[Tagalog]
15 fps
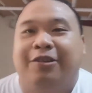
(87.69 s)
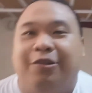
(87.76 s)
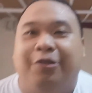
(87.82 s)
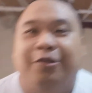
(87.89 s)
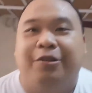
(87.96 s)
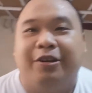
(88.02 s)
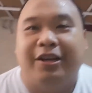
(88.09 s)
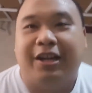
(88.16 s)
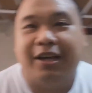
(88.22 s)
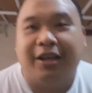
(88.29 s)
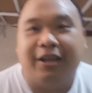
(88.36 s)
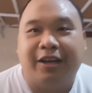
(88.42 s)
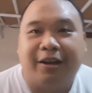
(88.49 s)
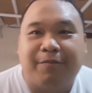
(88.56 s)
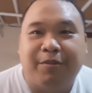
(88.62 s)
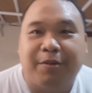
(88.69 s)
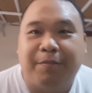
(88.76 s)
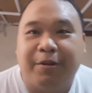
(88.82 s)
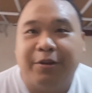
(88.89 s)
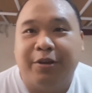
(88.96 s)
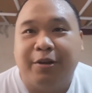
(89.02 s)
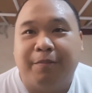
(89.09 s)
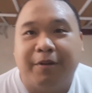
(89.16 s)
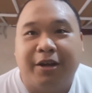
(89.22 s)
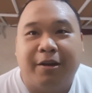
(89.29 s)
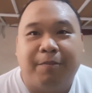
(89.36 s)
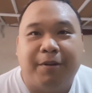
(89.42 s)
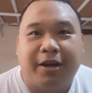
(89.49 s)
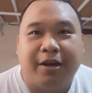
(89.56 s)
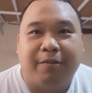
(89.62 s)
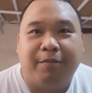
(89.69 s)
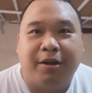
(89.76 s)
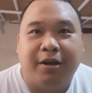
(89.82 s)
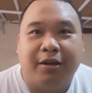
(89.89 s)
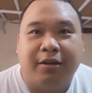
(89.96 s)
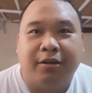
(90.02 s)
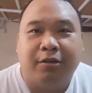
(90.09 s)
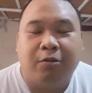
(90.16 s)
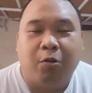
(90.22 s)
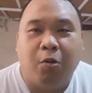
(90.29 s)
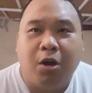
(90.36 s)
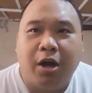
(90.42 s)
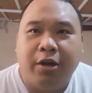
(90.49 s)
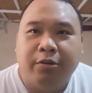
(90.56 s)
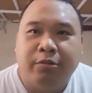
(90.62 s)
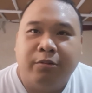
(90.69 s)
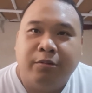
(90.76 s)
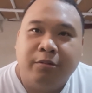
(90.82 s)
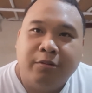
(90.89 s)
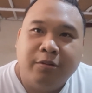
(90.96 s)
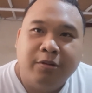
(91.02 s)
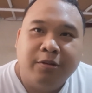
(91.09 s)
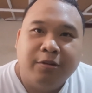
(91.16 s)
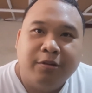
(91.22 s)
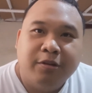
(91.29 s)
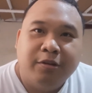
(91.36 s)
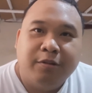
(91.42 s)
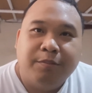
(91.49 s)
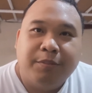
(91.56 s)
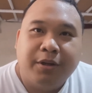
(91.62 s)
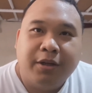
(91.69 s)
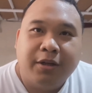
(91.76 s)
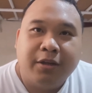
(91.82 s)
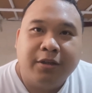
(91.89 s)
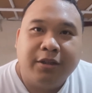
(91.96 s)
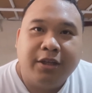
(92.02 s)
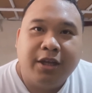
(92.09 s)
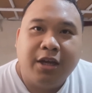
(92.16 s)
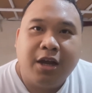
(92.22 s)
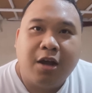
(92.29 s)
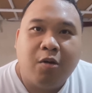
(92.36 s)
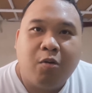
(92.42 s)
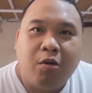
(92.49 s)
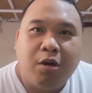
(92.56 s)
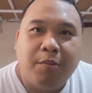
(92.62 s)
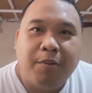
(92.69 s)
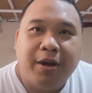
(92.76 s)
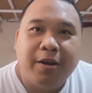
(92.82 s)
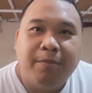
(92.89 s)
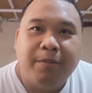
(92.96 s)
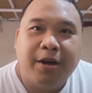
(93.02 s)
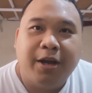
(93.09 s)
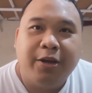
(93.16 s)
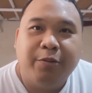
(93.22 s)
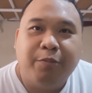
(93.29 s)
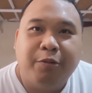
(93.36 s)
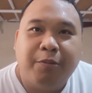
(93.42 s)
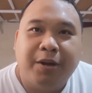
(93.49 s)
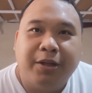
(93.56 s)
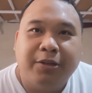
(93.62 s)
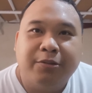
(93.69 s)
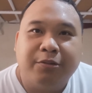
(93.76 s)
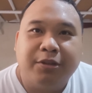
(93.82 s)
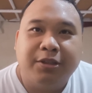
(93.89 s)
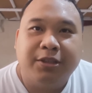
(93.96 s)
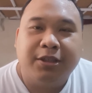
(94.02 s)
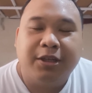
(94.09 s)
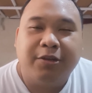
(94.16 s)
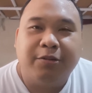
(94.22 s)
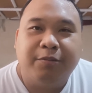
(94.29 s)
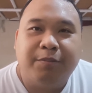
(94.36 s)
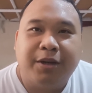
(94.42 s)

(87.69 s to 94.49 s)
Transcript: O naramdaman nyo na ba na para bang, o oh, nga no, Parang hindi nga ako kamahal. Mahal yung pumasok na sa ganun.